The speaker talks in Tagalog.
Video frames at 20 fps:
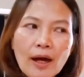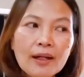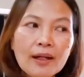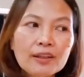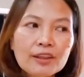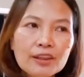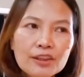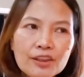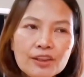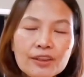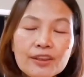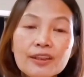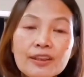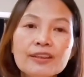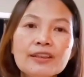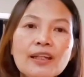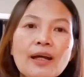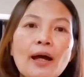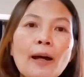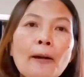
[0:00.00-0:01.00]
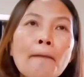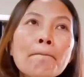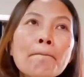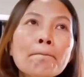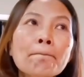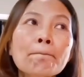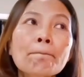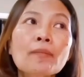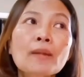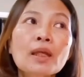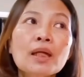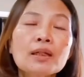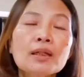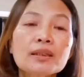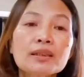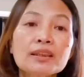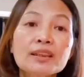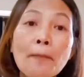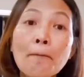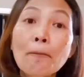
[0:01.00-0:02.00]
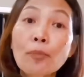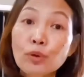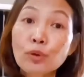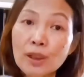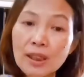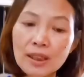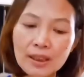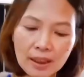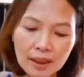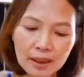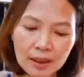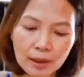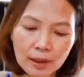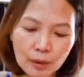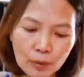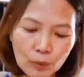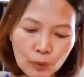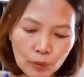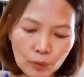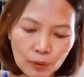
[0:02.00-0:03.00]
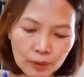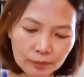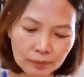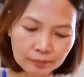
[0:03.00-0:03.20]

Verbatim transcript: allergy siya sa sa puti ng itlog.